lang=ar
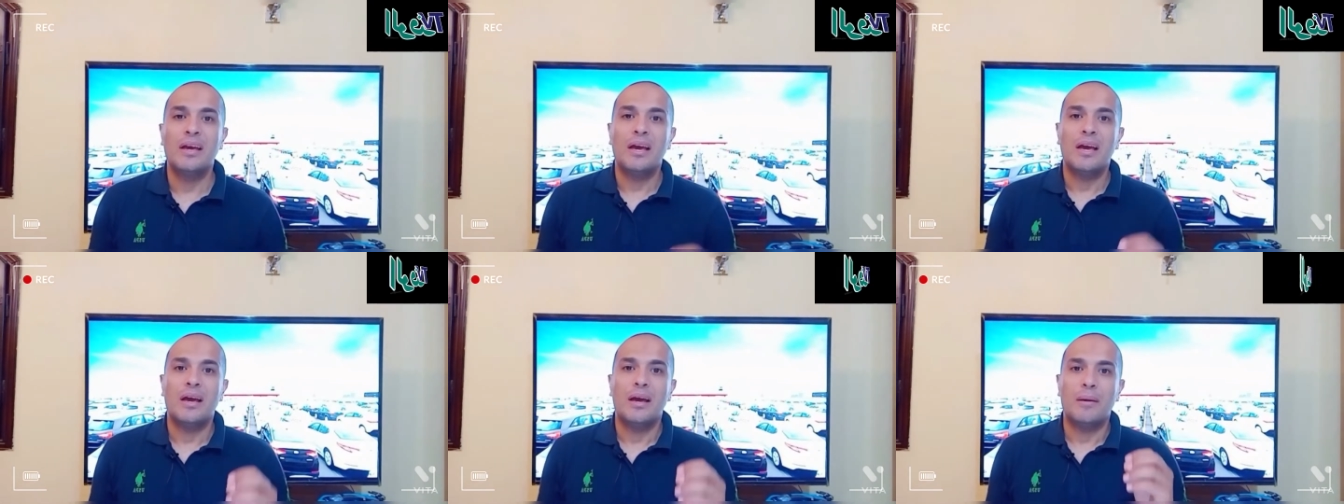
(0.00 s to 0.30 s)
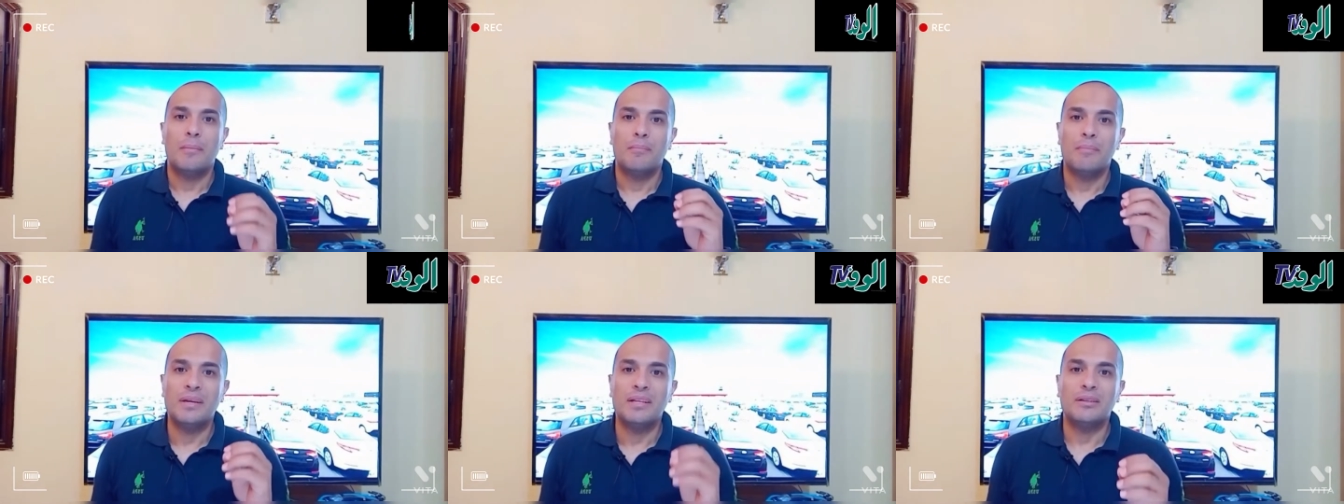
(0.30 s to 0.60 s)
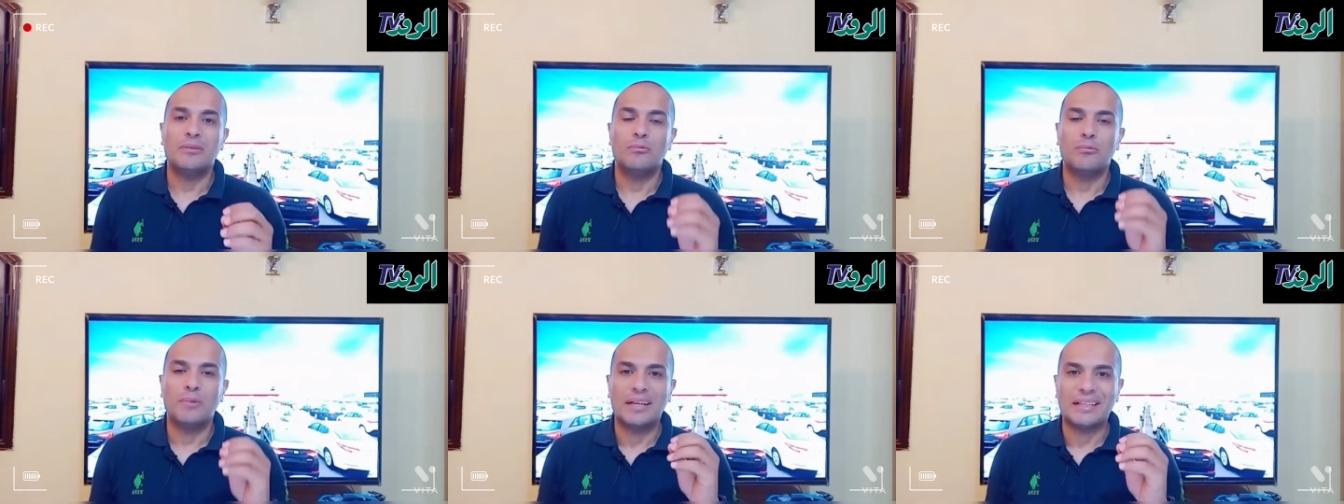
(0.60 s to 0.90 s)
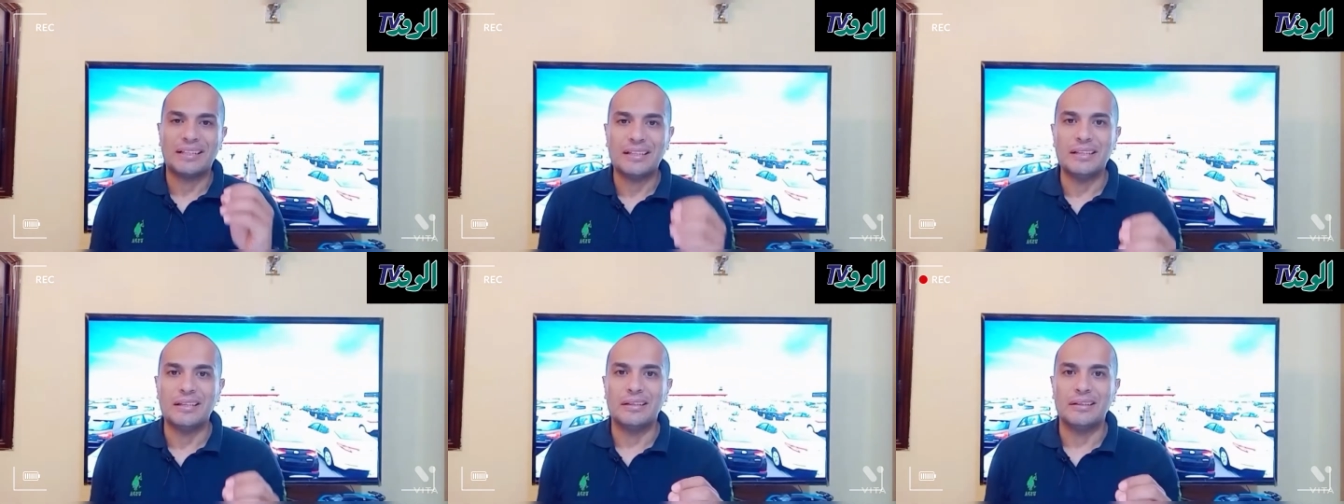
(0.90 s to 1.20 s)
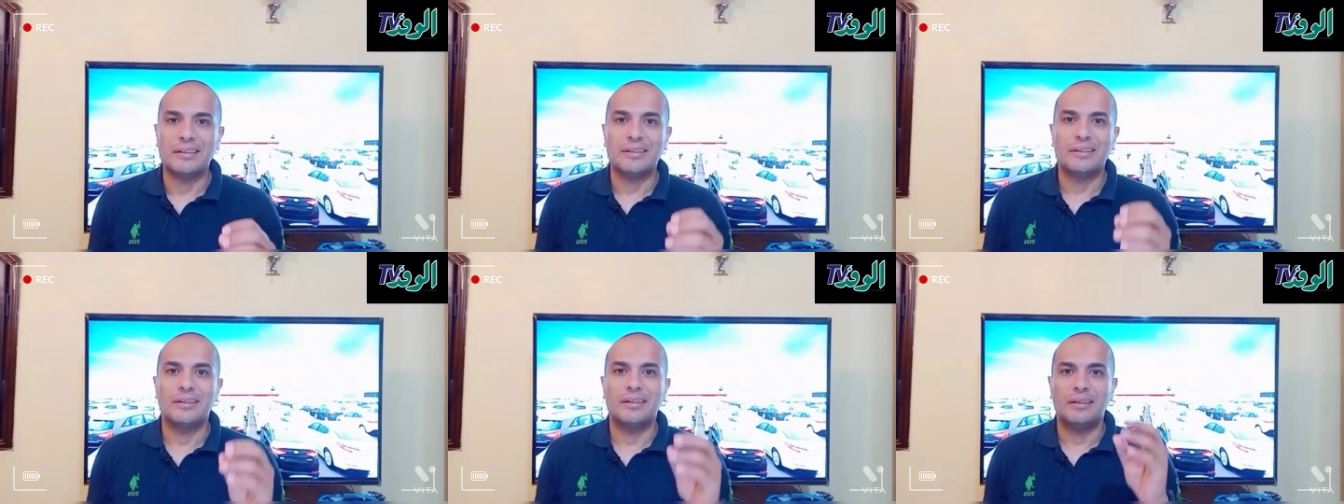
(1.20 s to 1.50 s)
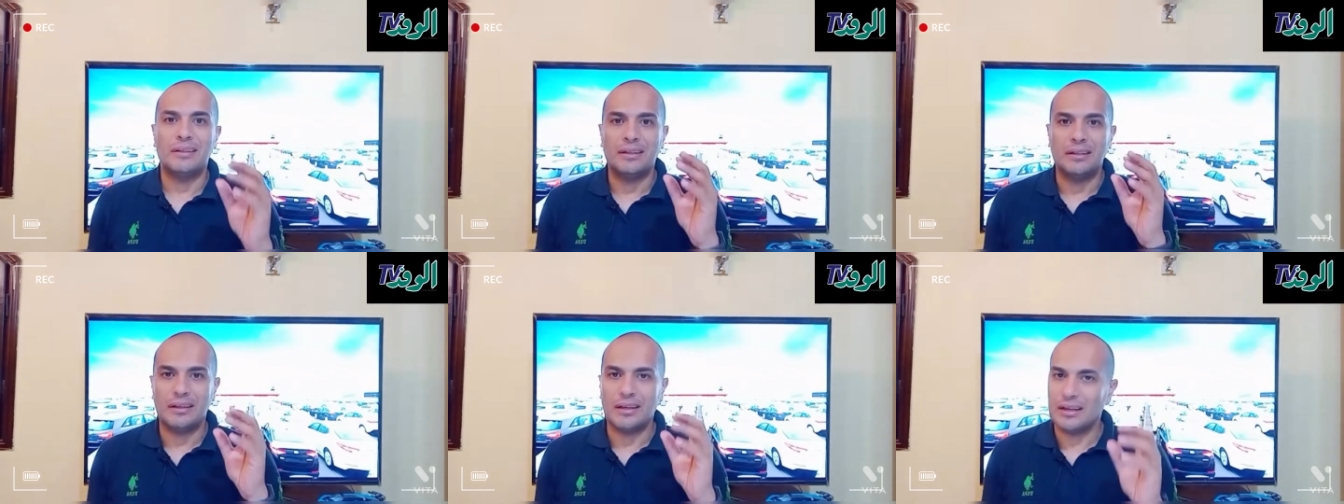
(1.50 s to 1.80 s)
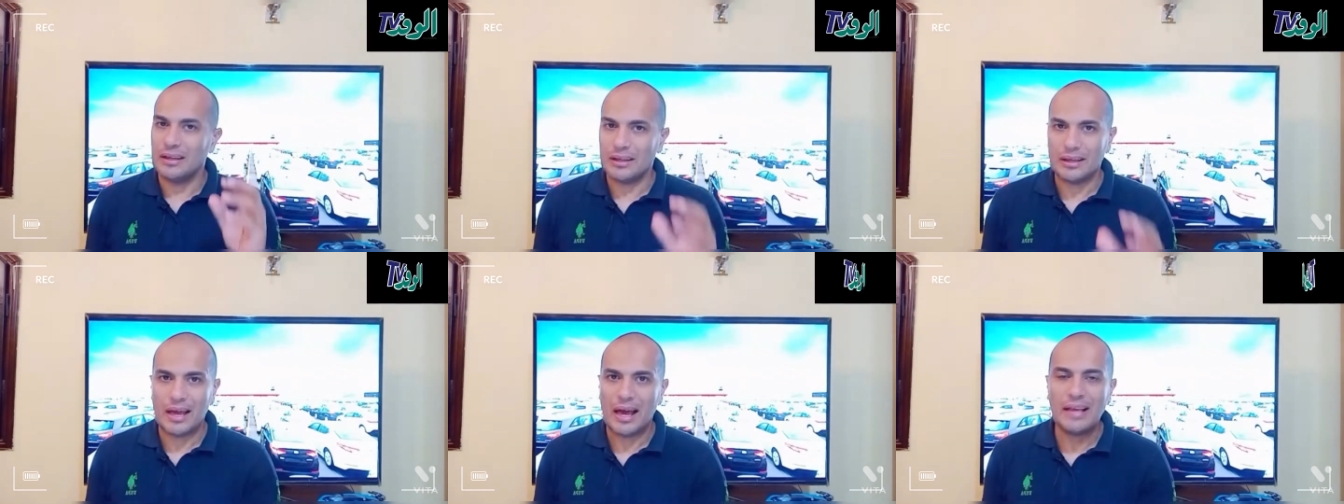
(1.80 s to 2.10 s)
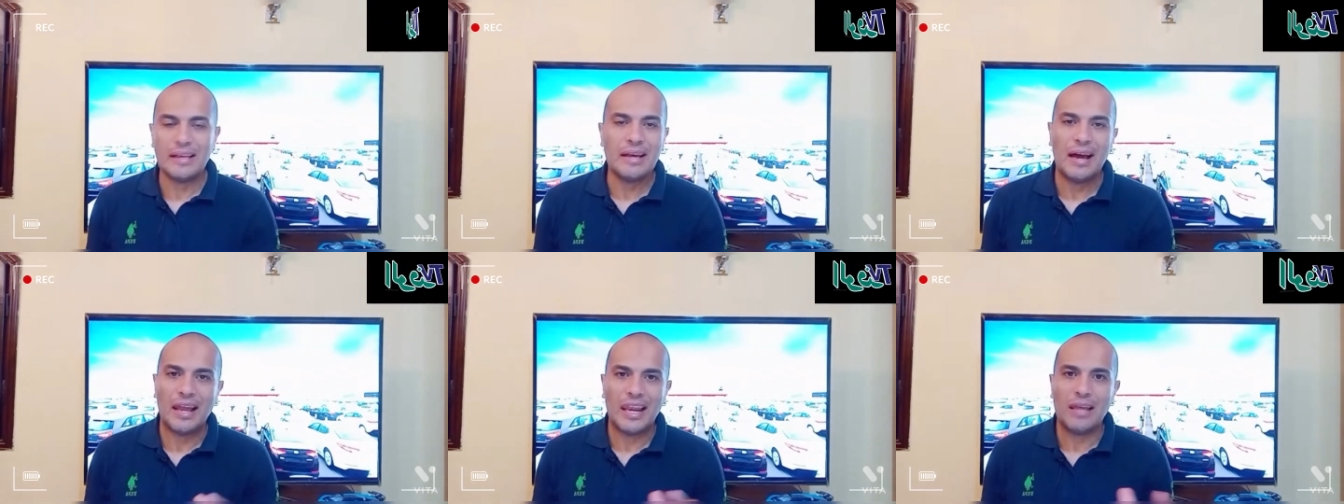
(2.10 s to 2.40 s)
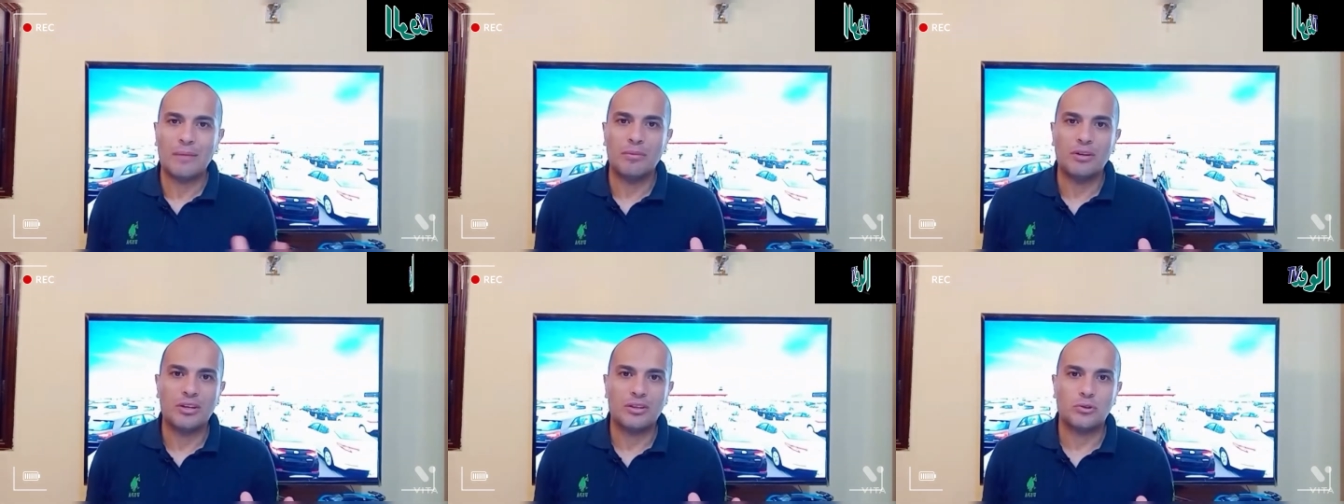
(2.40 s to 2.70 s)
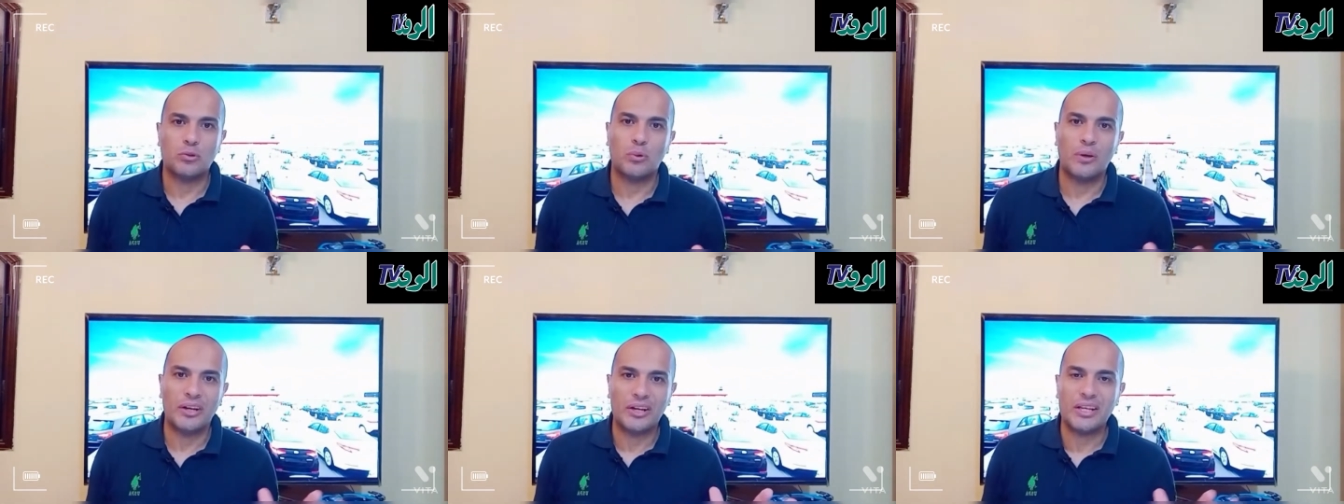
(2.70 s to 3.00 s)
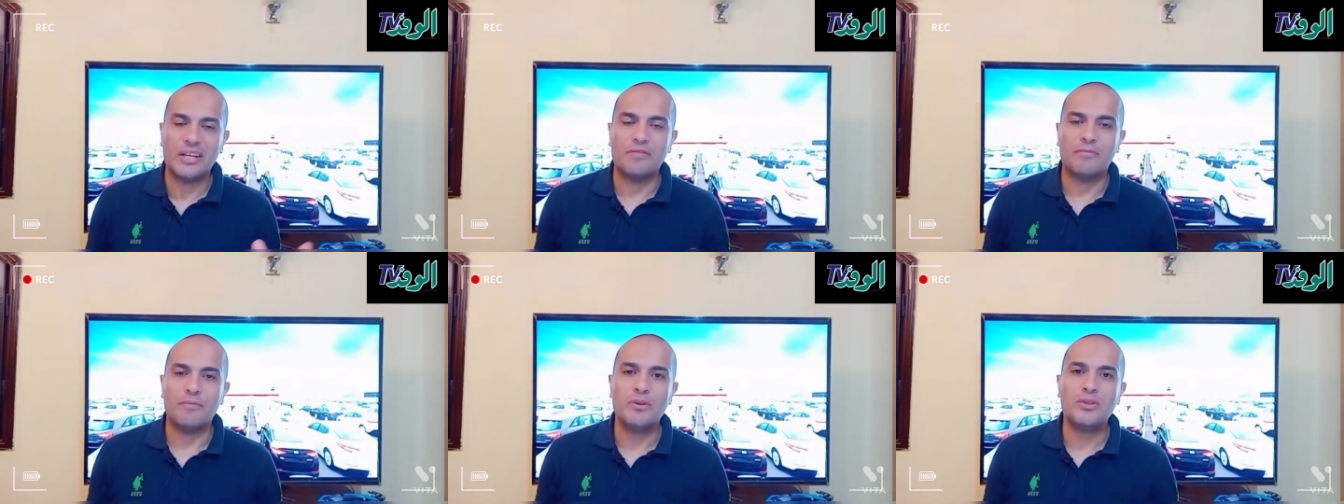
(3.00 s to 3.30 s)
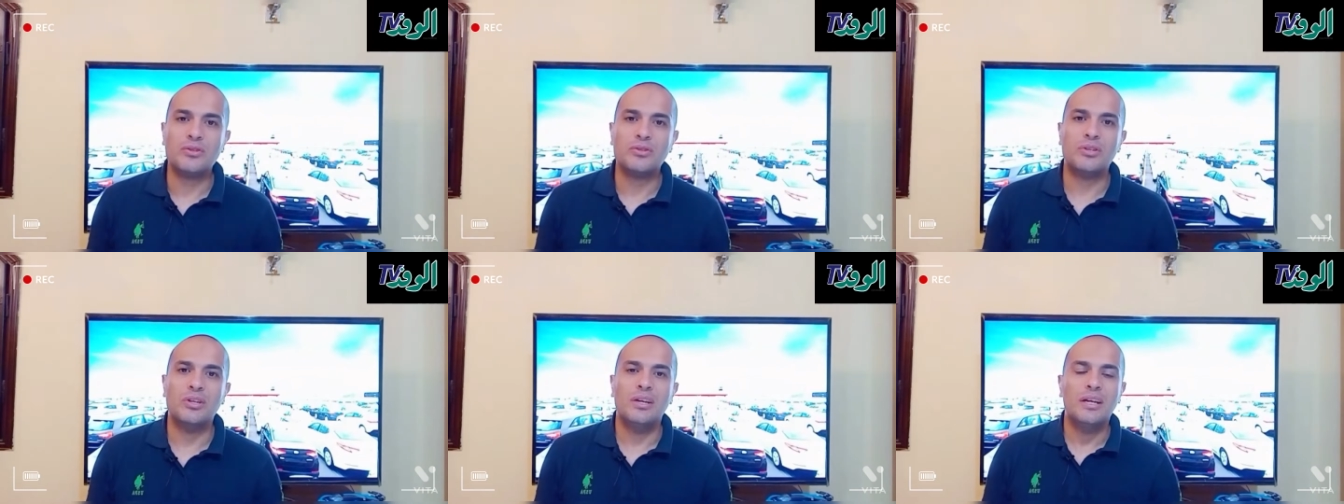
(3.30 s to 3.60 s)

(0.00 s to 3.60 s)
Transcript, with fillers: من وكيل آه، اي علامه تجاريه في مصر